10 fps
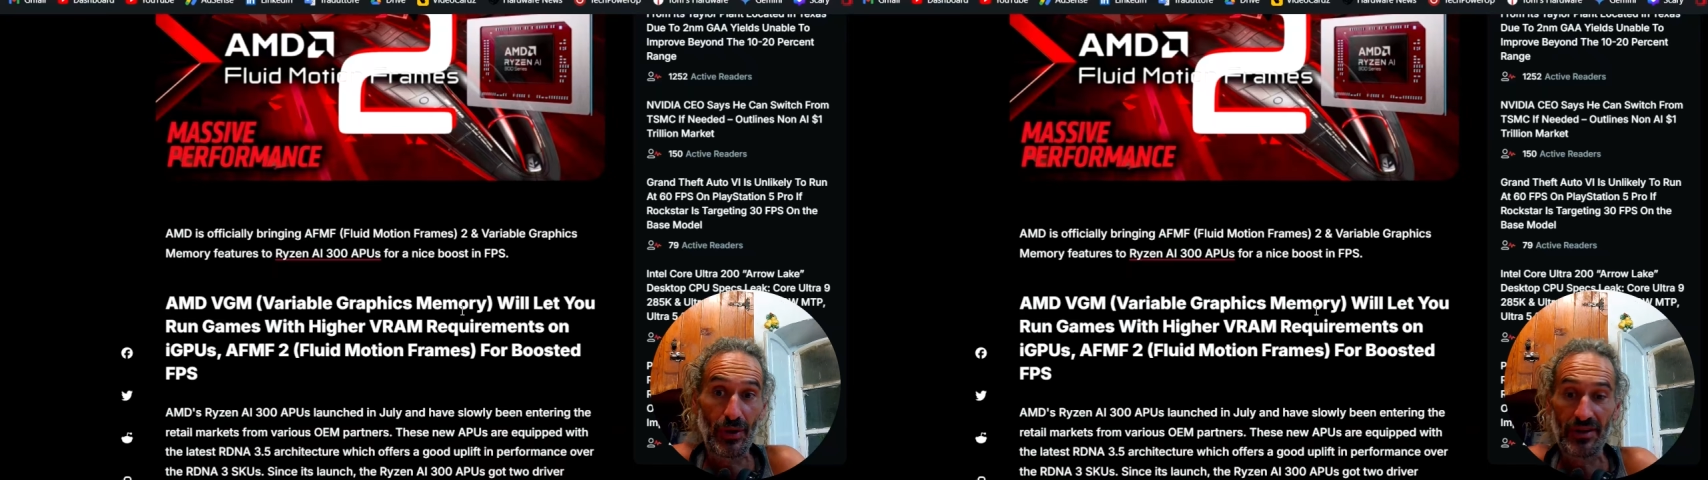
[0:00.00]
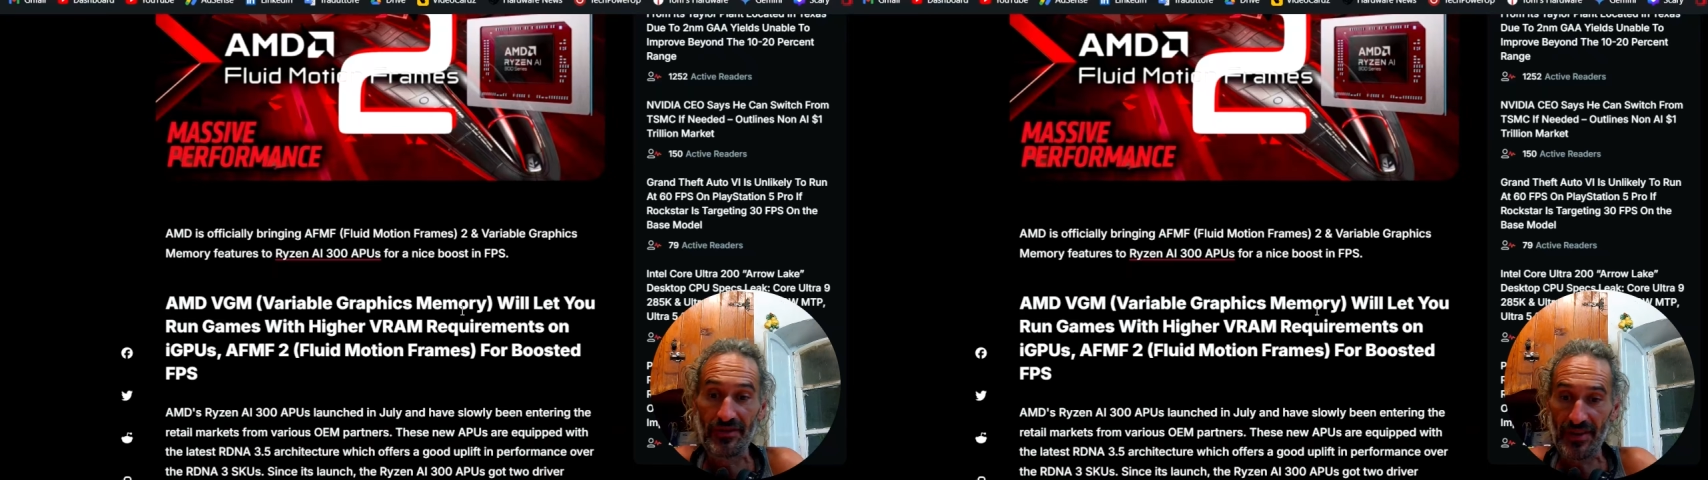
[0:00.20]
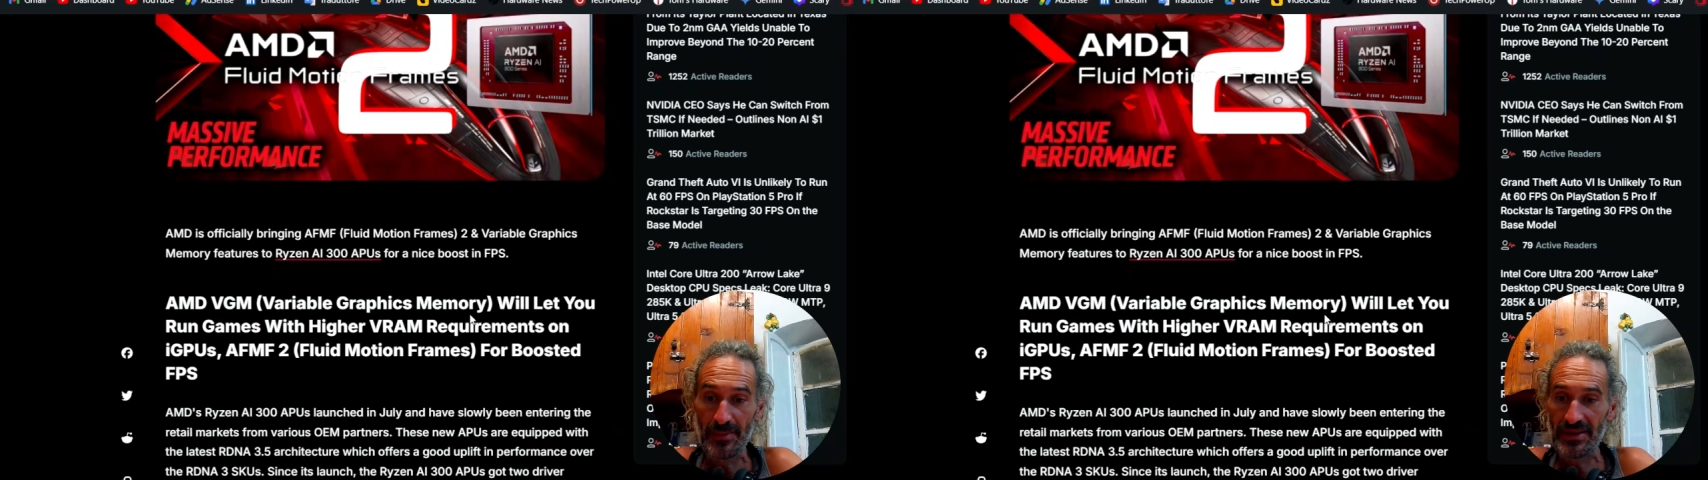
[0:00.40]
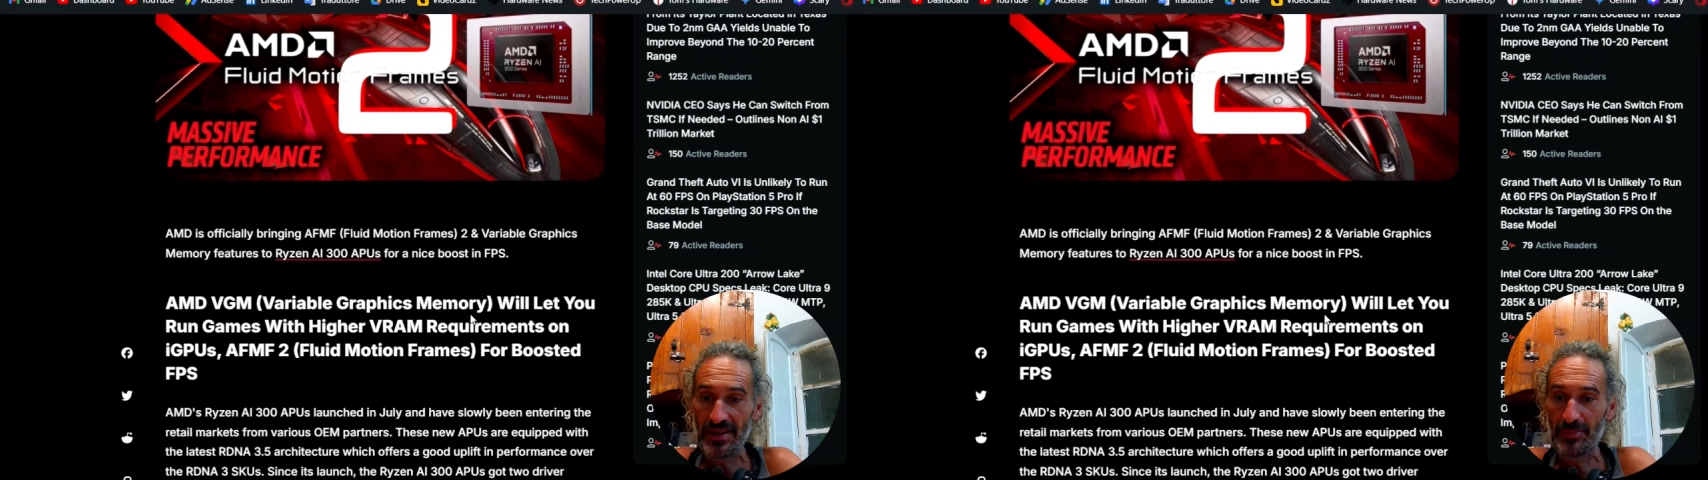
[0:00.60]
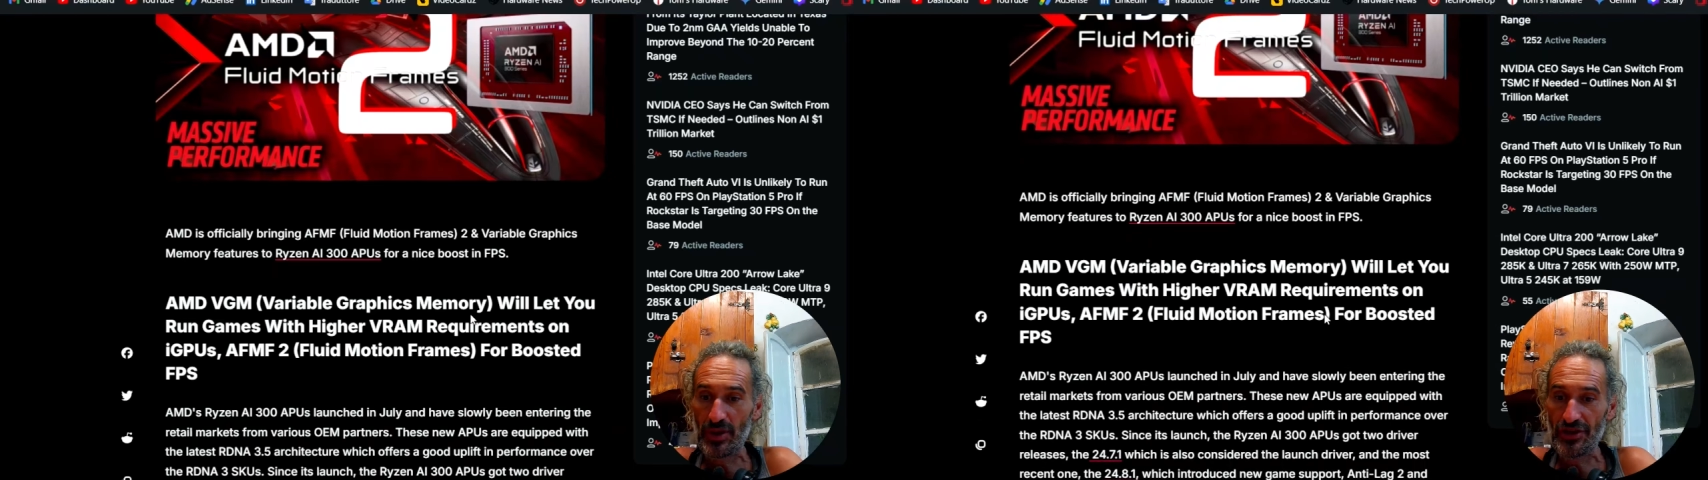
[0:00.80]
eh, frame
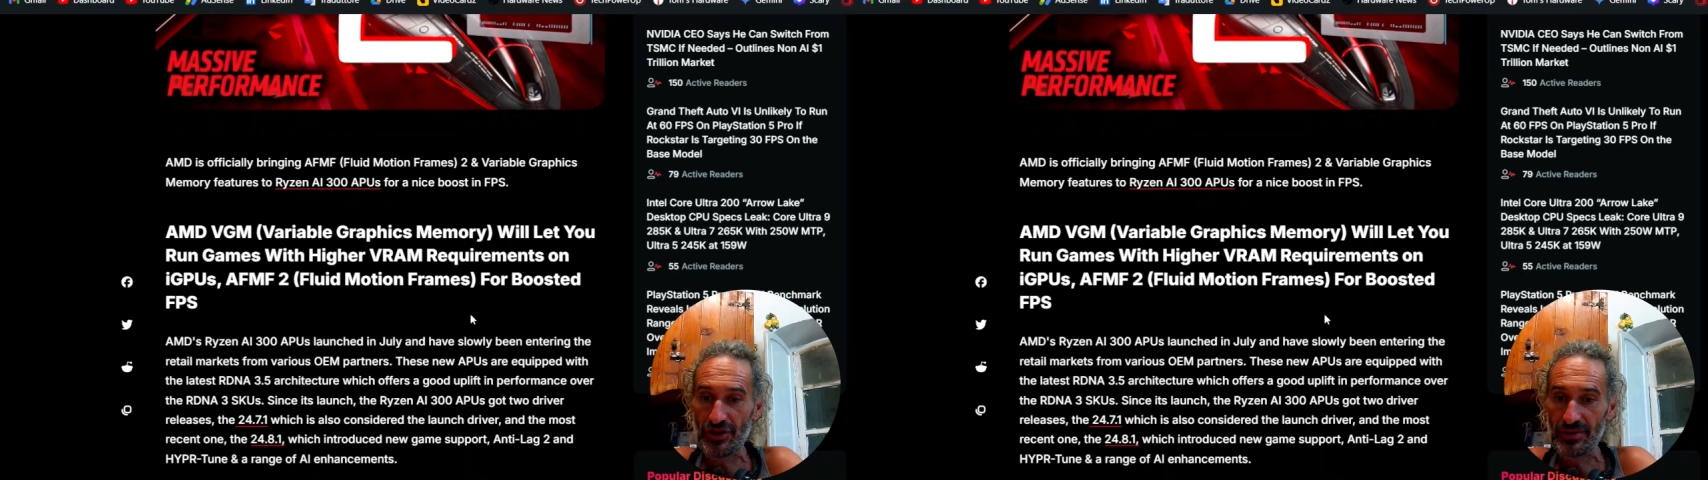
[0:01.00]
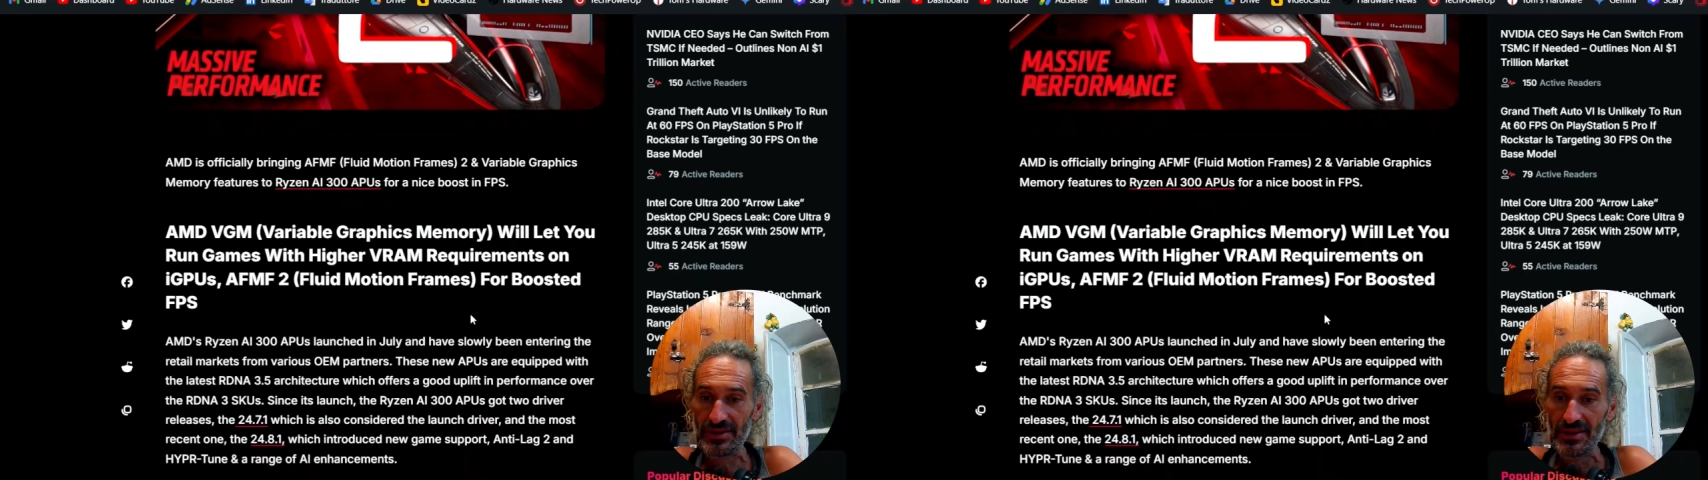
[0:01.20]
interpolation.